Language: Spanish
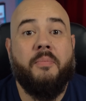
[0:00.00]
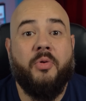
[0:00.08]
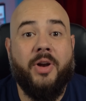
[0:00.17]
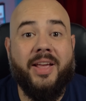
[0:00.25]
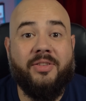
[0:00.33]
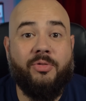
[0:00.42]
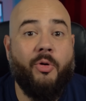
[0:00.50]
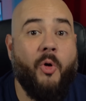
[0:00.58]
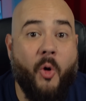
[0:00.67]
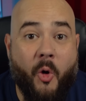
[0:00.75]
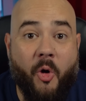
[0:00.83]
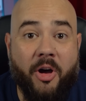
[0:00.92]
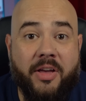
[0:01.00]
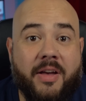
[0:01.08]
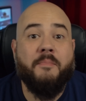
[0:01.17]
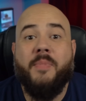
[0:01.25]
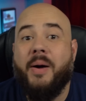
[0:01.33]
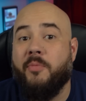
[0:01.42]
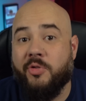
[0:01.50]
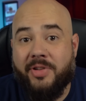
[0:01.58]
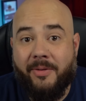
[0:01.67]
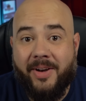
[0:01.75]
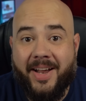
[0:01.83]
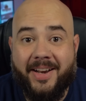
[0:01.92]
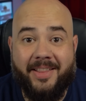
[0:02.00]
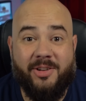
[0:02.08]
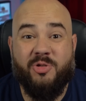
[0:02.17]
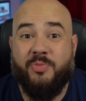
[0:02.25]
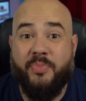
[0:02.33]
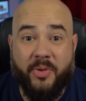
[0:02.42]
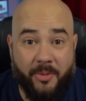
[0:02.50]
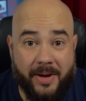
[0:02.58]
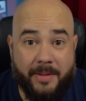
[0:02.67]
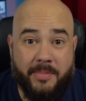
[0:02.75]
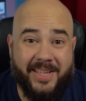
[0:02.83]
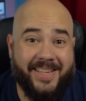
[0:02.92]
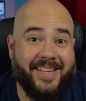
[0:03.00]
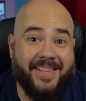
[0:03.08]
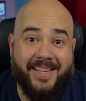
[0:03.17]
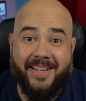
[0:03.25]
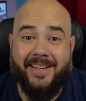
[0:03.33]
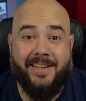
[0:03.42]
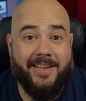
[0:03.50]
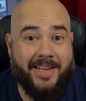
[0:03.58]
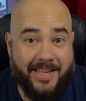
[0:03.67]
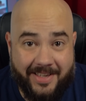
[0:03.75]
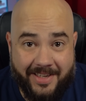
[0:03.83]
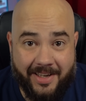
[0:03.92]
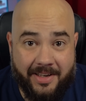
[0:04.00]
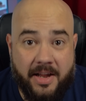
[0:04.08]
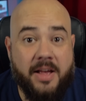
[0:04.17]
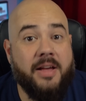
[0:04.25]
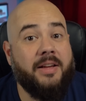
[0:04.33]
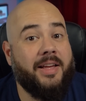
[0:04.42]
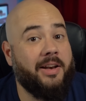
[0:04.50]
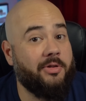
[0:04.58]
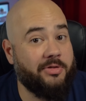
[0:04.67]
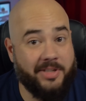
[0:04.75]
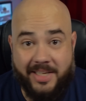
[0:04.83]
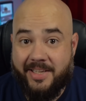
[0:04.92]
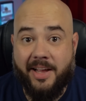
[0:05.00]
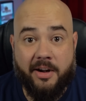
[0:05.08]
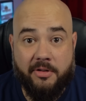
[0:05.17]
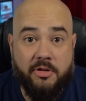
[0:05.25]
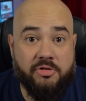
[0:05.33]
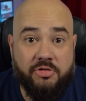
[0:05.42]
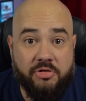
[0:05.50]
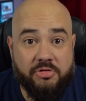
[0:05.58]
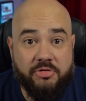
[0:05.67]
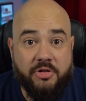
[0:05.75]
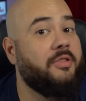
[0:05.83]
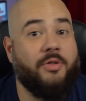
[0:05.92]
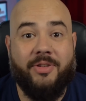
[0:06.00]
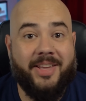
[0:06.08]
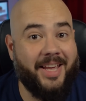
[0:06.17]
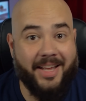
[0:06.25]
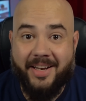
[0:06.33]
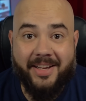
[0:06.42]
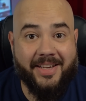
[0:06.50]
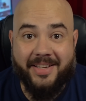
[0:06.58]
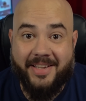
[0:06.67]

Por eso hoy vamos a hablar de los problemas que tiene Nissan que los nizarnosos no quieren que